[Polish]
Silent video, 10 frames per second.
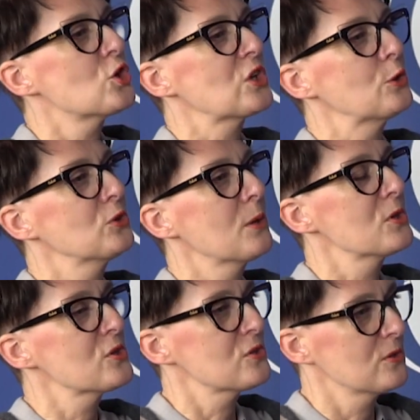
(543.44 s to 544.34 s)

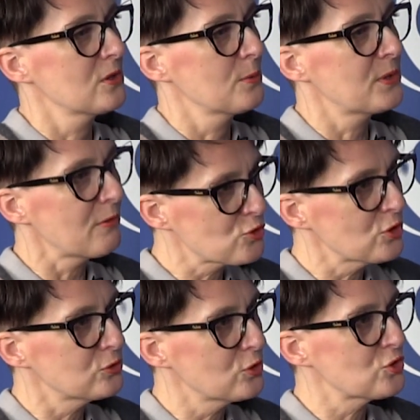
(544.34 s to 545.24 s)
szanujemy e,
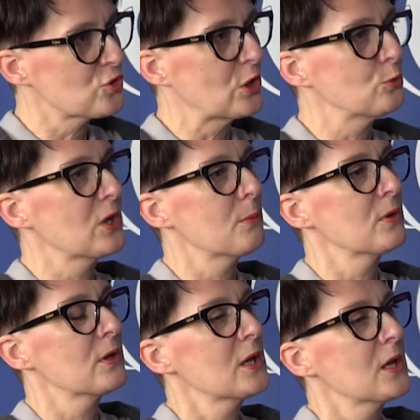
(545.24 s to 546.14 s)
praworządność,
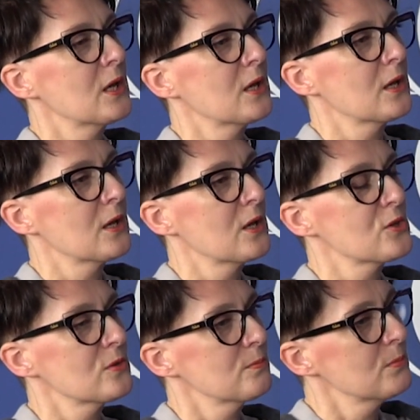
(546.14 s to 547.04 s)
szanujemy
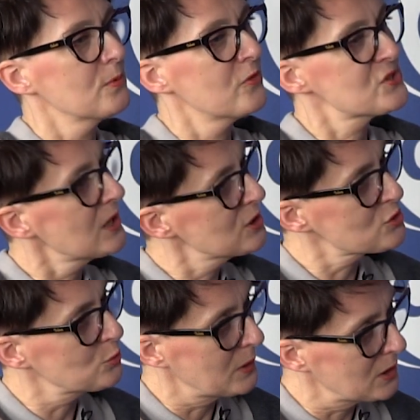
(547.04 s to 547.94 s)
e, wyznanie
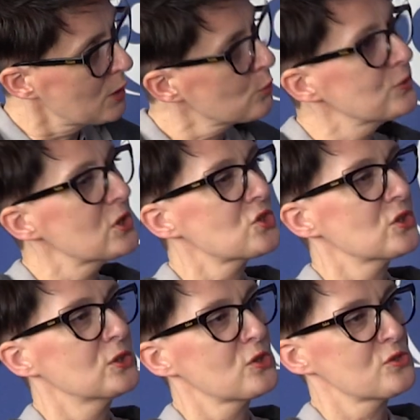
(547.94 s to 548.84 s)
sumienia
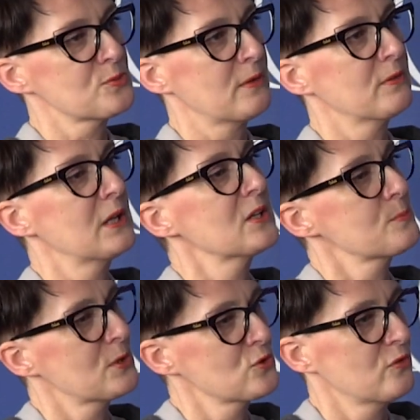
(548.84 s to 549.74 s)
również i to są sprawy dla nas
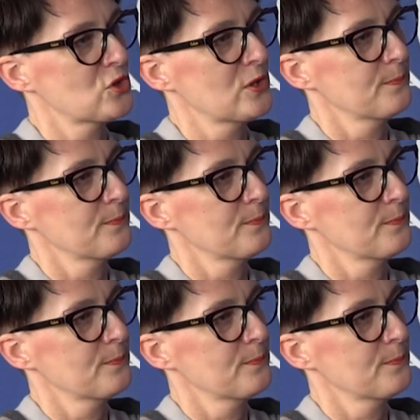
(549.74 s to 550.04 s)
bardzo ważne.